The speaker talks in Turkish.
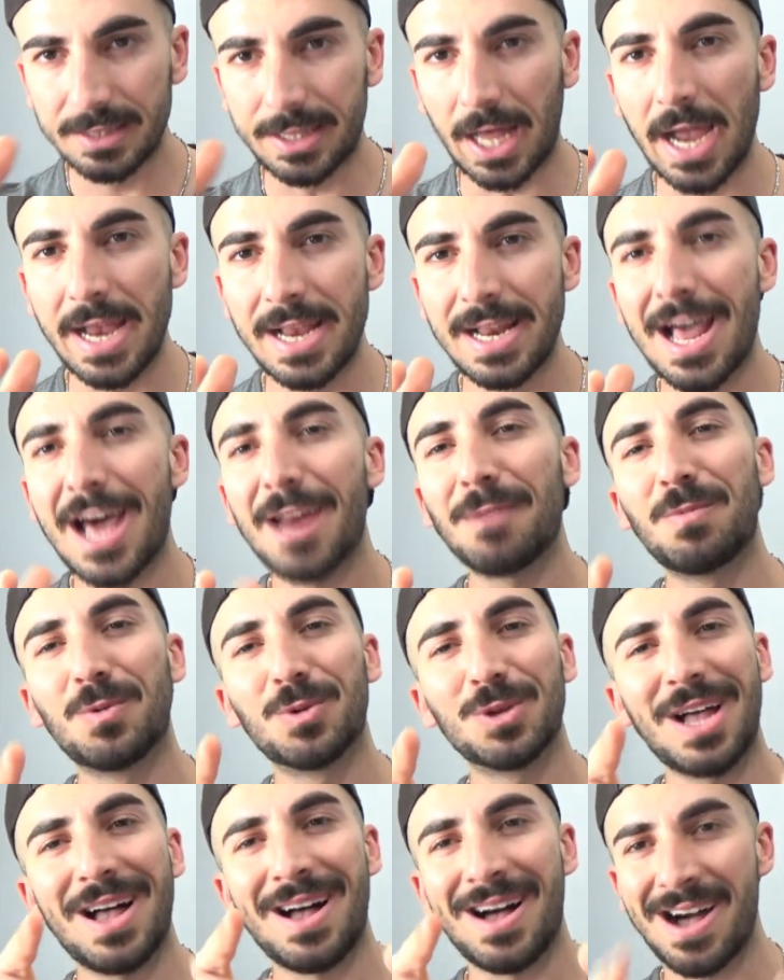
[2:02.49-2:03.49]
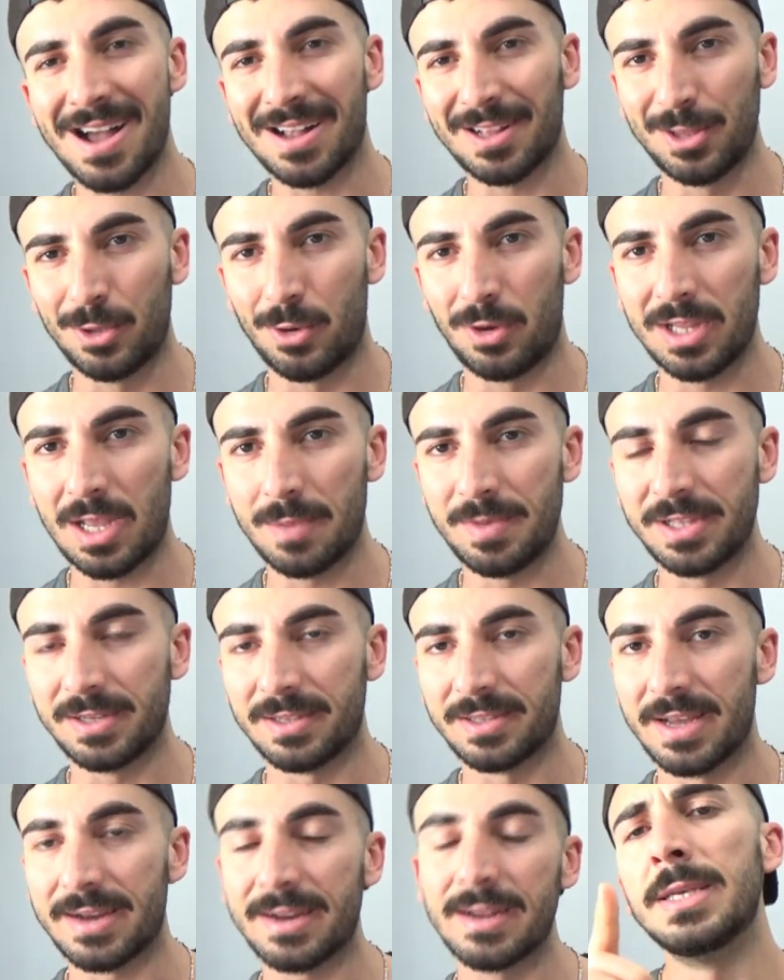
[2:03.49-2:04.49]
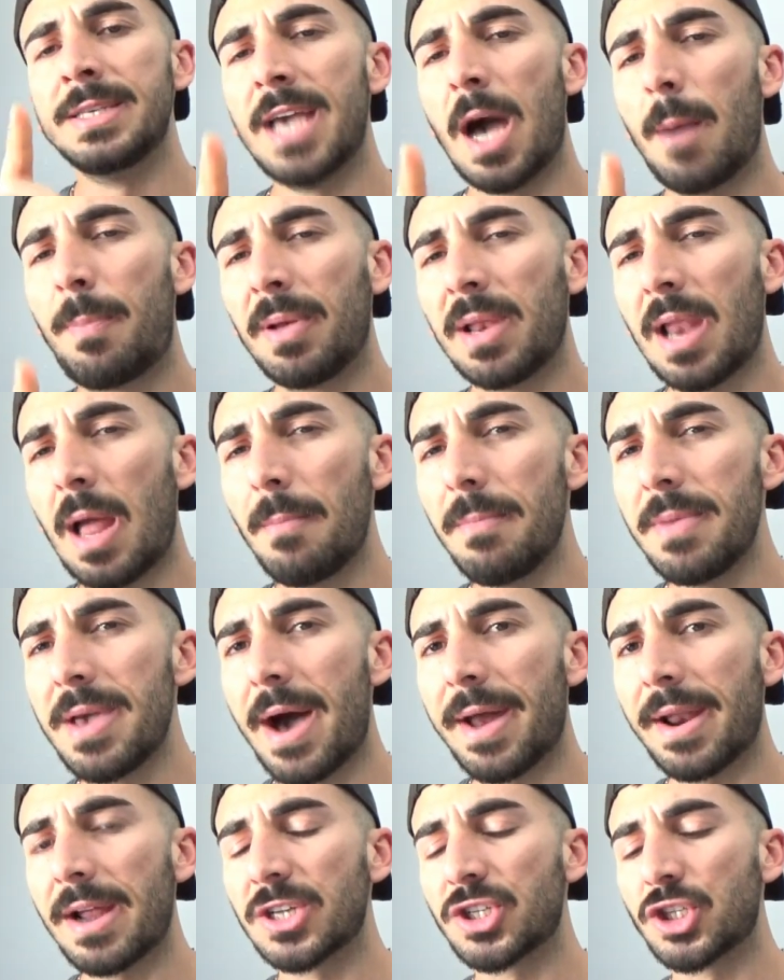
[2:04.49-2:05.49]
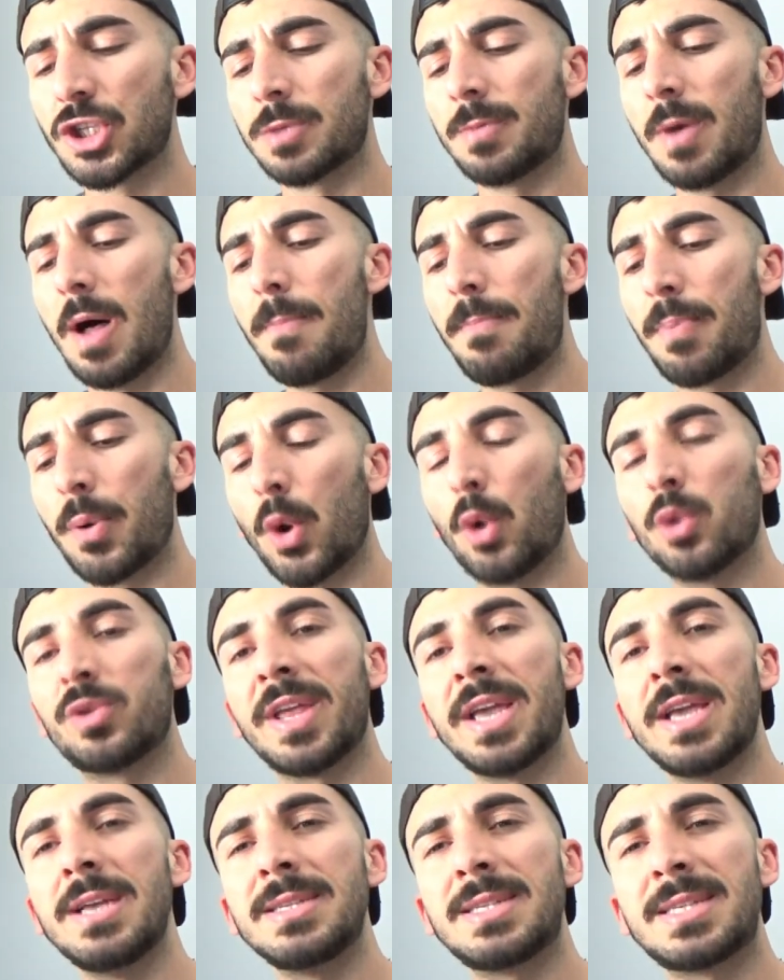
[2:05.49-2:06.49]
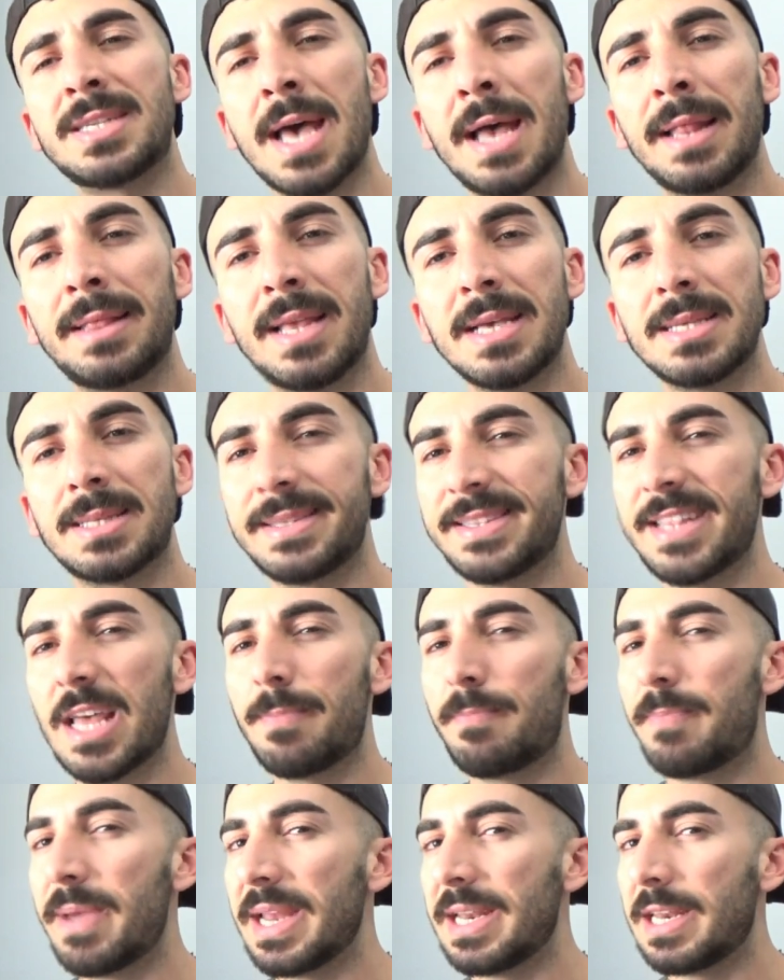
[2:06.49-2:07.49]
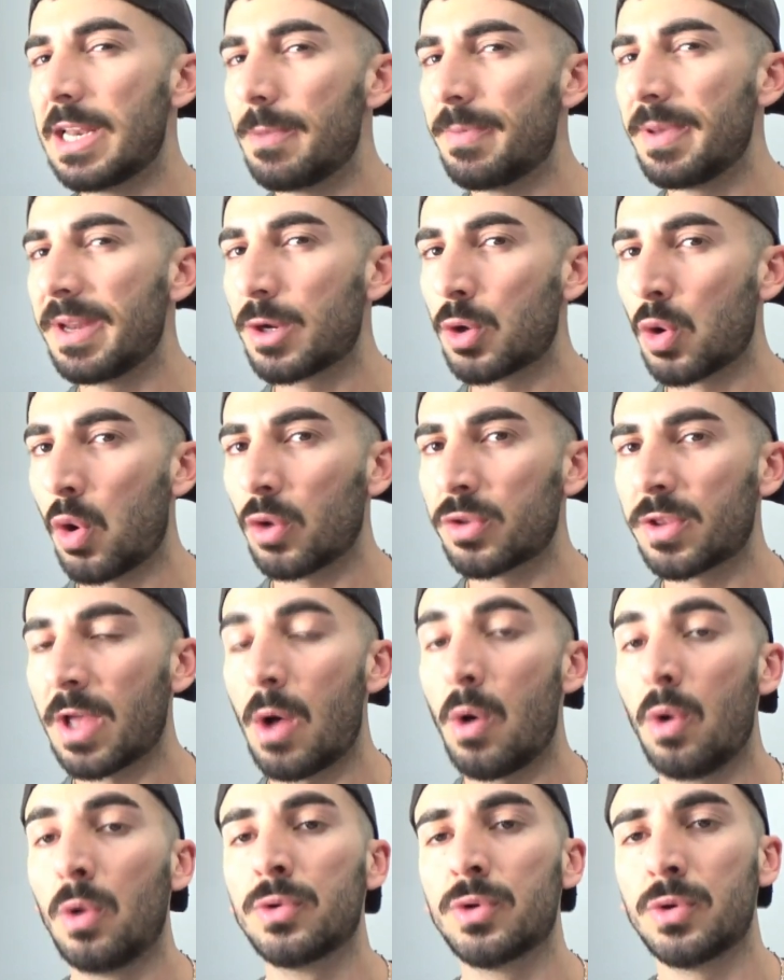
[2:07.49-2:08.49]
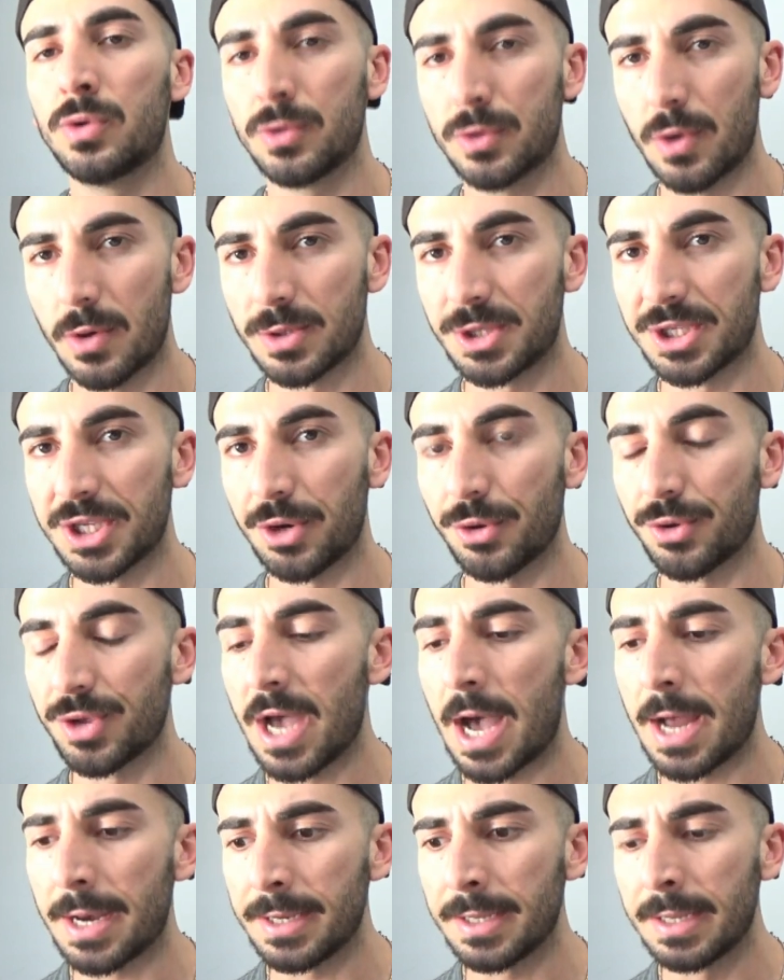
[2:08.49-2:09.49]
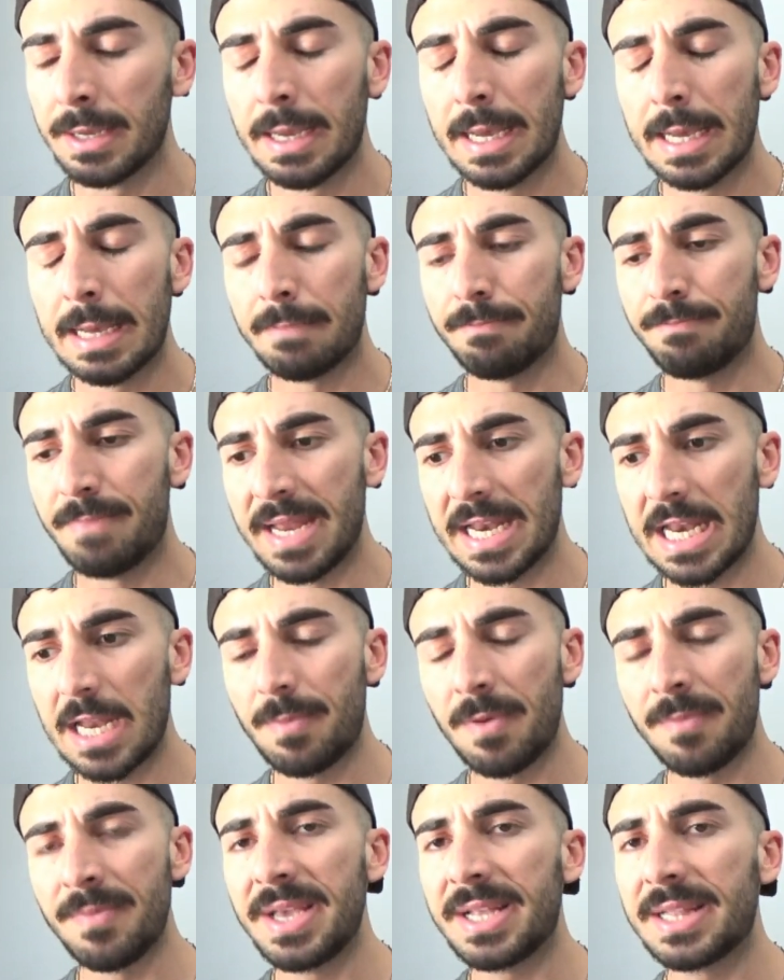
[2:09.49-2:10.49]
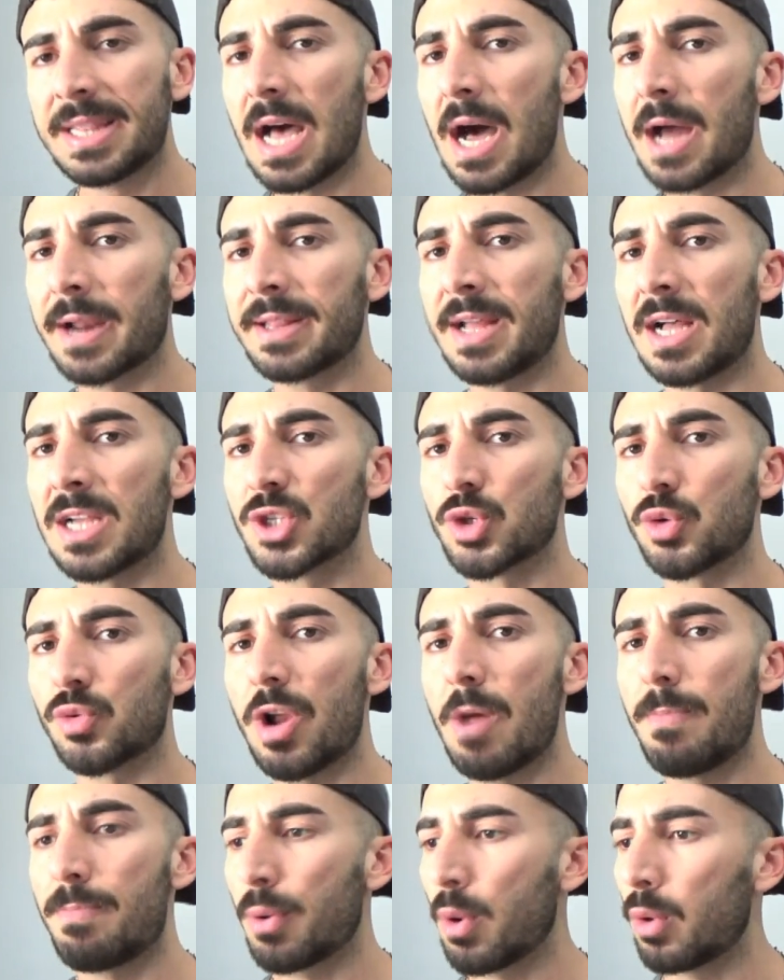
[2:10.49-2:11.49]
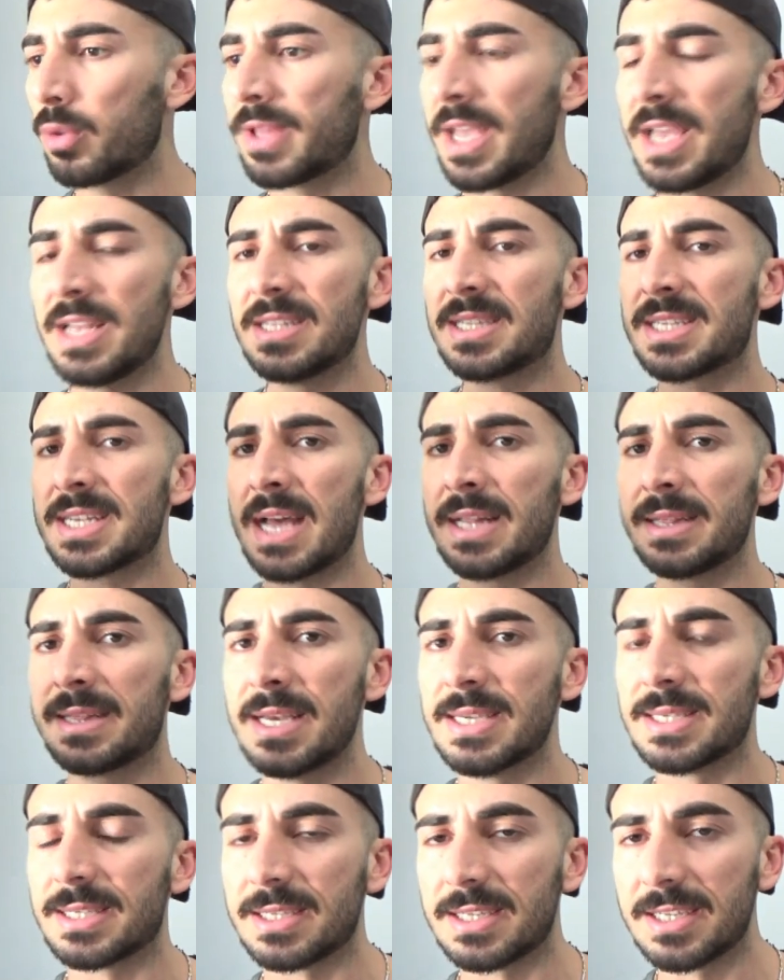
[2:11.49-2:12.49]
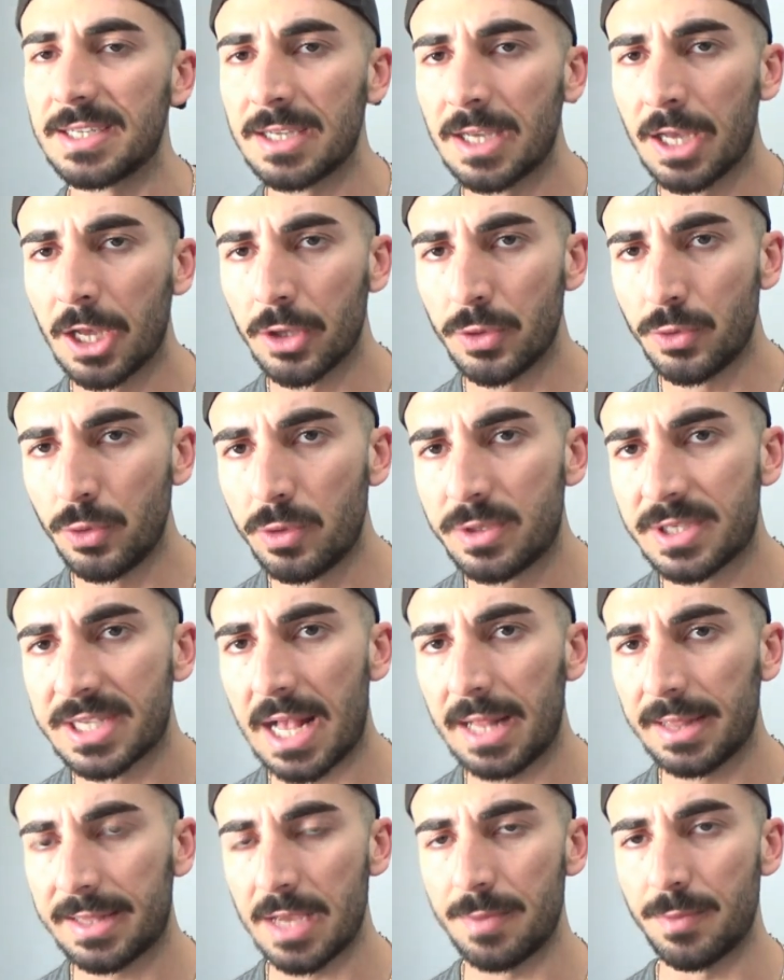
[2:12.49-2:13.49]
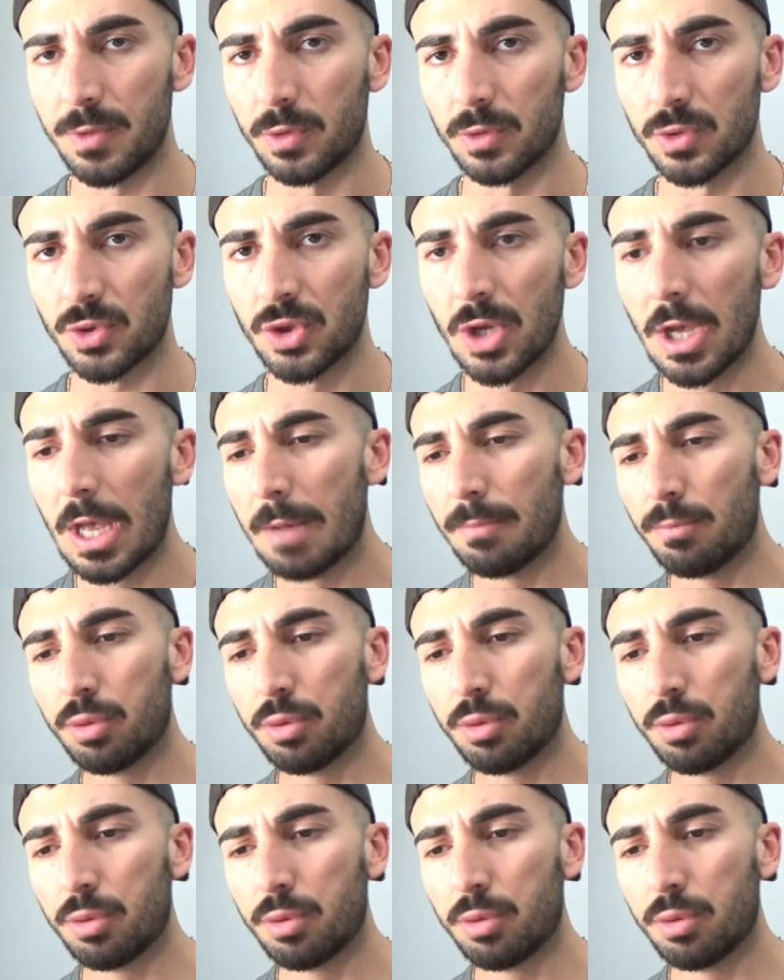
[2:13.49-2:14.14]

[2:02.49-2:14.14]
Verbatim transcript: Dayılar burada haklı olabilirler. Yapılan bir araştırma protein sentezinde belli bir kota olduğunu gösteriyor. Yani belli bir miktardan sonra protein sentezini yükseltemiyoruz.